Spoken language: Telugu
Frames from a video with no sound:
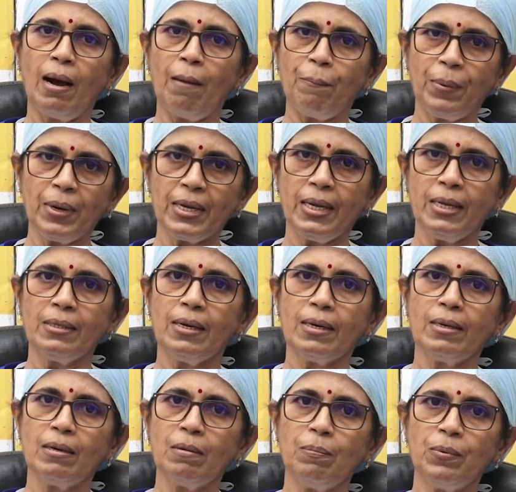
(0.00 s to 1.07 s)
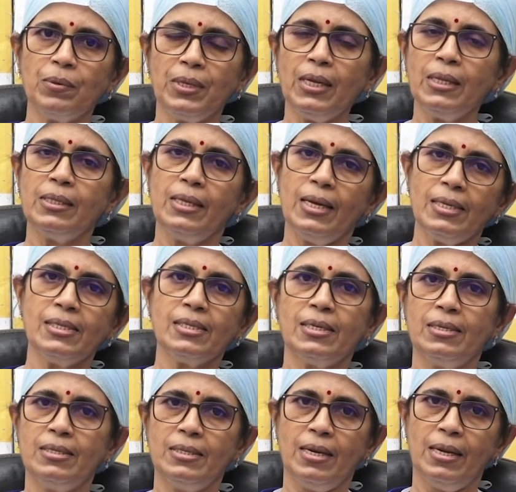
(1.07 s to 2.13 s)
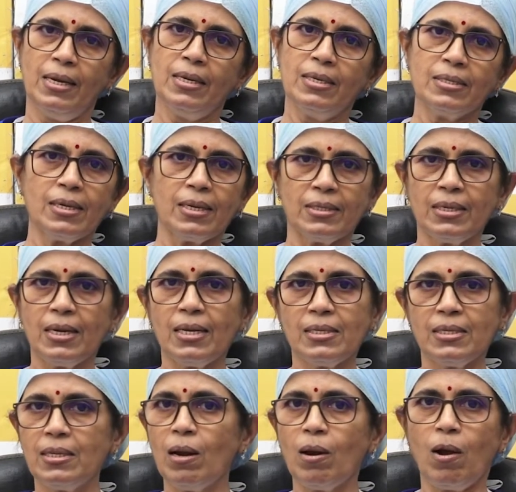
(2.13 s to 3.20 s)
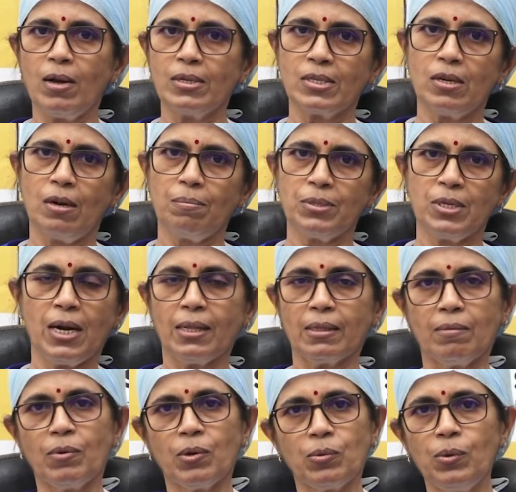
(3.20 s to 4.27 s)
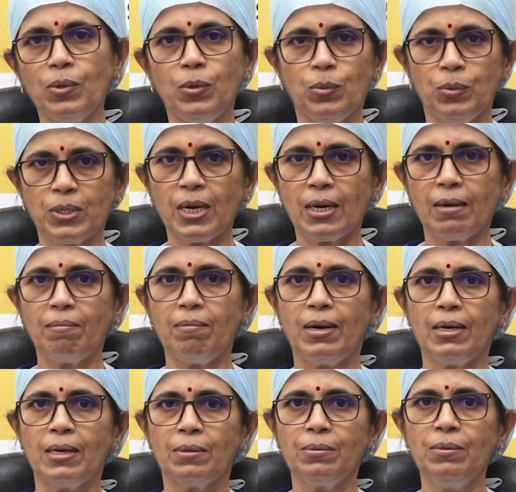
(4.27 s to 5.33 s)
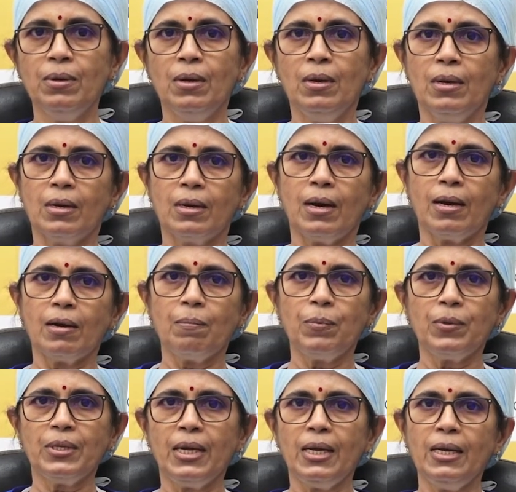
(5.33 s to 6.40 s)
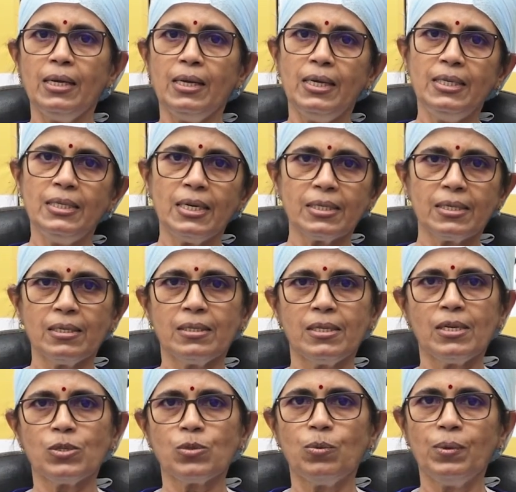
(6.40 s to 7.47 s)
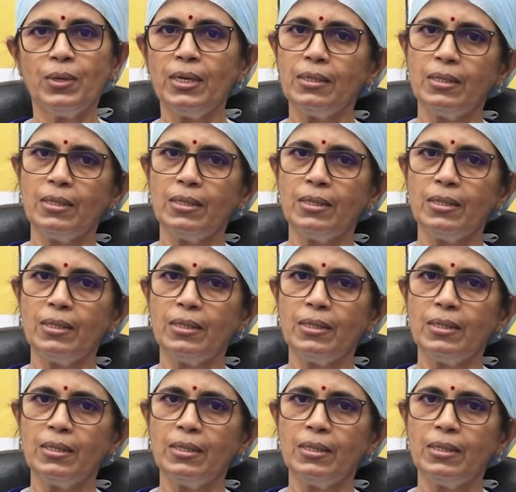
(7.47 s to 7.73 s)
అప్పటికీ తగ్గకపోతే దెన్ సర్జరీ సర్జరీ ఈజ్ ద లాస్ట్ ఆప్షన్ అంతవరకు యూజువల్గా వెళ్ళరు కాకపోతే ఇంజెక్షన్ తీసుకుంటే